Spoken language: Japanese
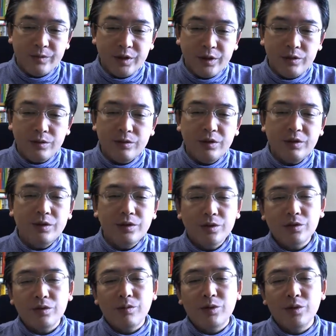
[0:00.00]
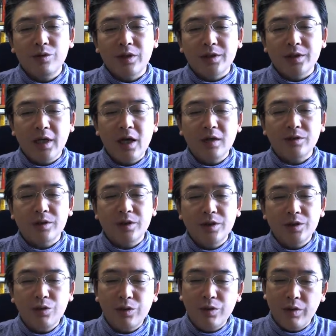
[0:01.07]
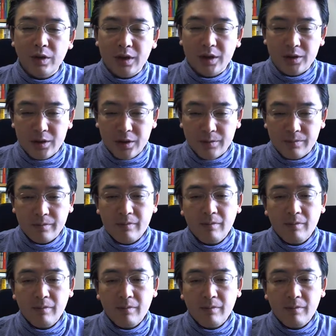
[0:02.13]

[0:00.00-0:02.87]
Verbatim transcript: 入院中のものですが、付き添いの私に、